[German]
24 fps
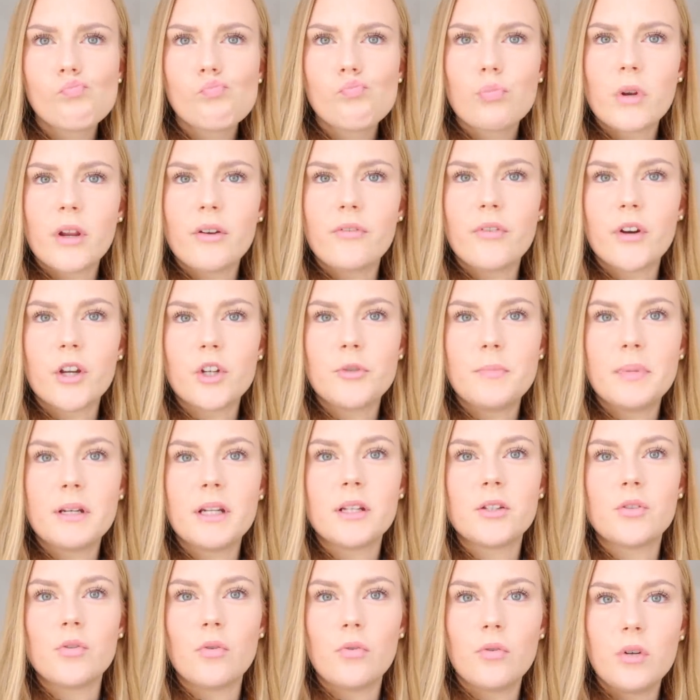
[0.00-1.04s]
Dann fahre ich
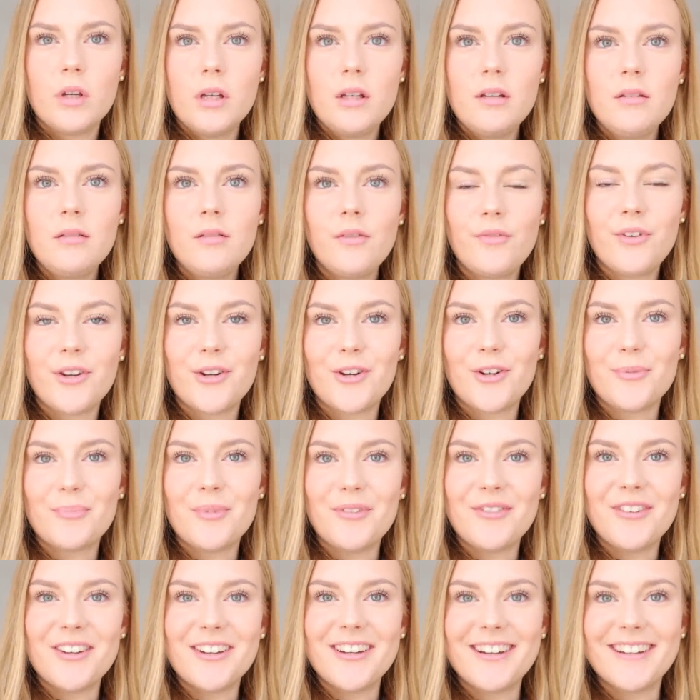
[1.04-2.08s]
später zur Uni, werde heute halt
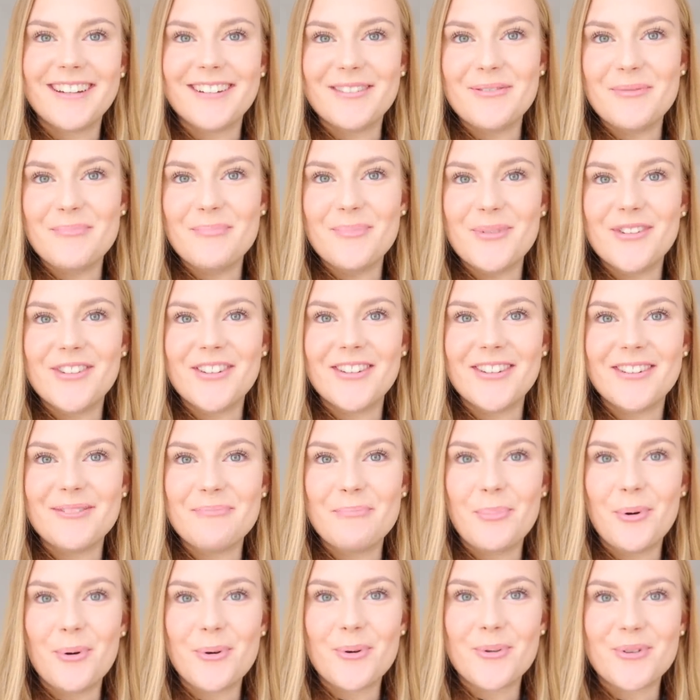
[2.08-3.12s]
mal wieder ein bisschen
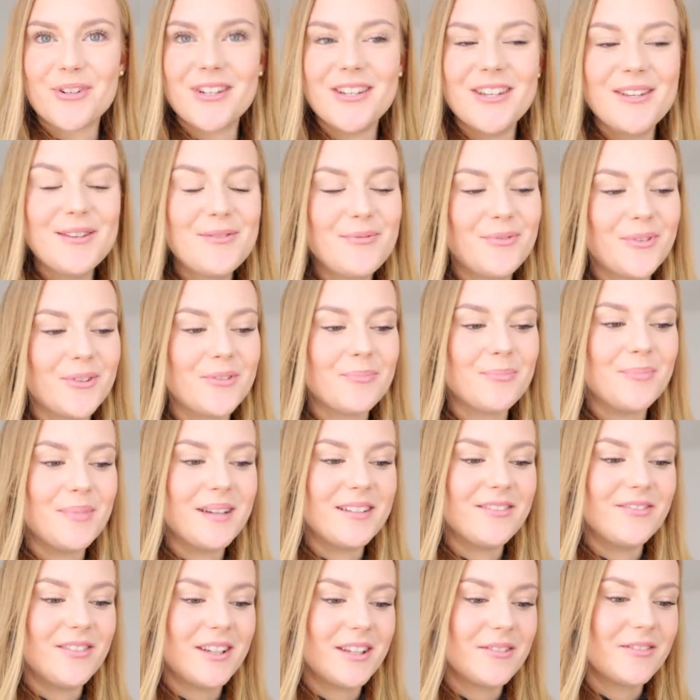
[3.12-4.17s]
produktiv und
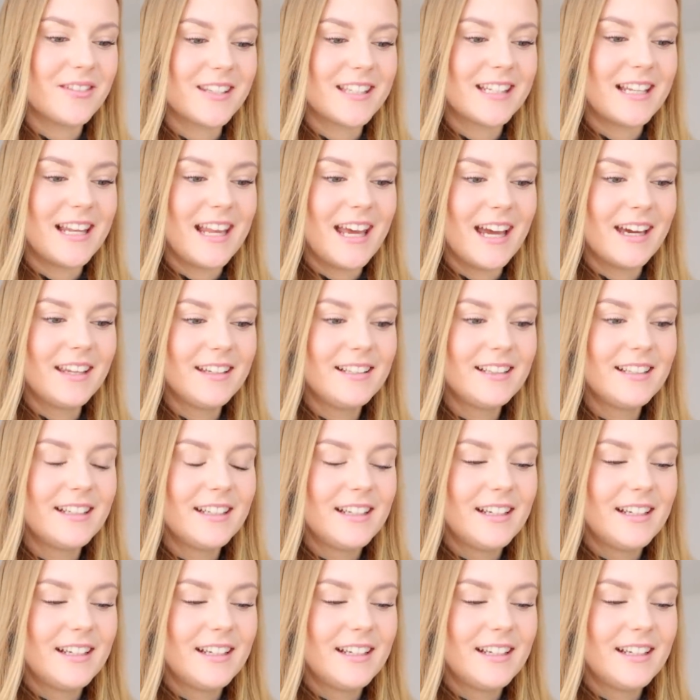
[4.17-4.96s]
werde was lernen.